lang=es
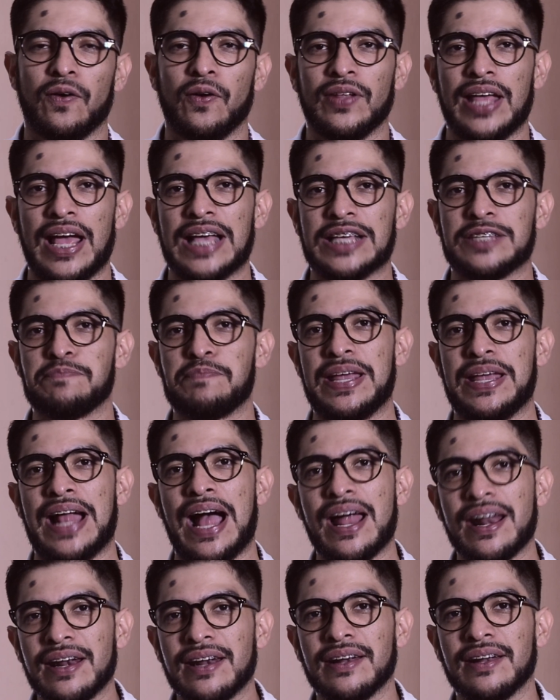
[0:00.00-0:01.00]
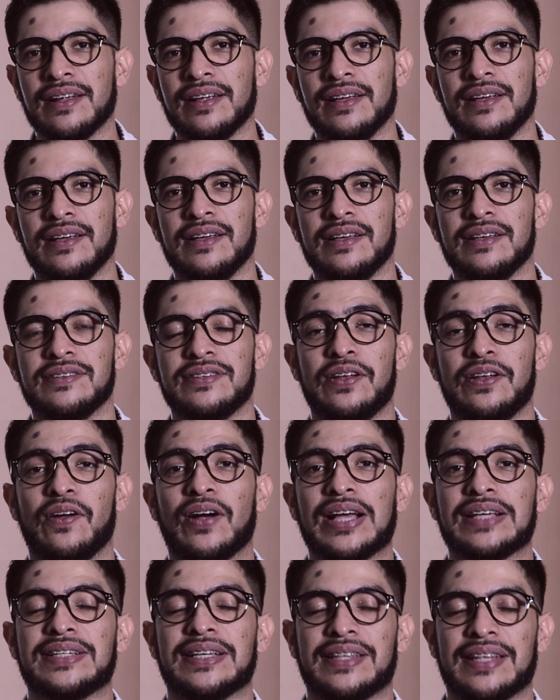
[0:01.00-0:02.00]
o de aspirar,
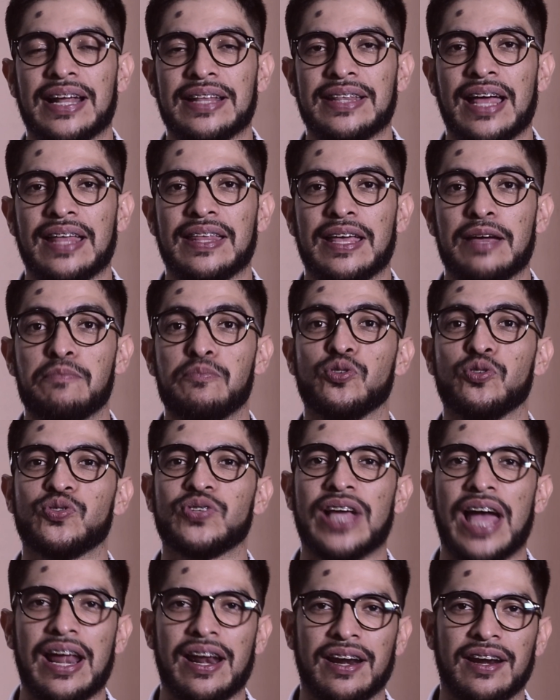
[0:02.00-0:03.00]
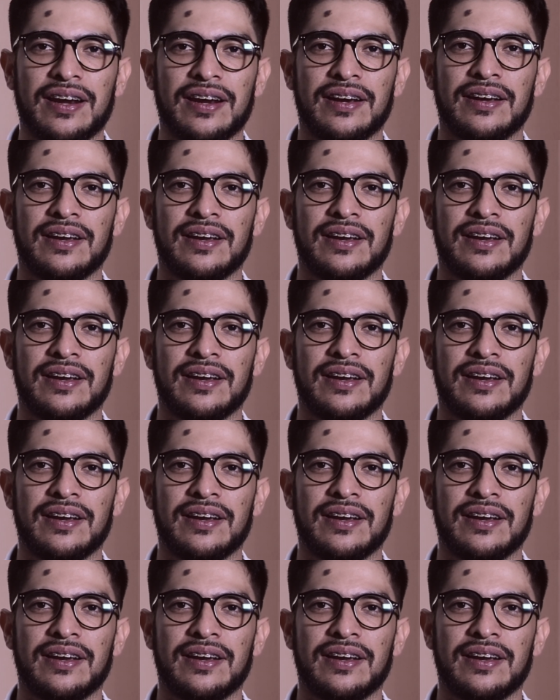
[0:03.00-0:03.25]
sino que se trata de buscar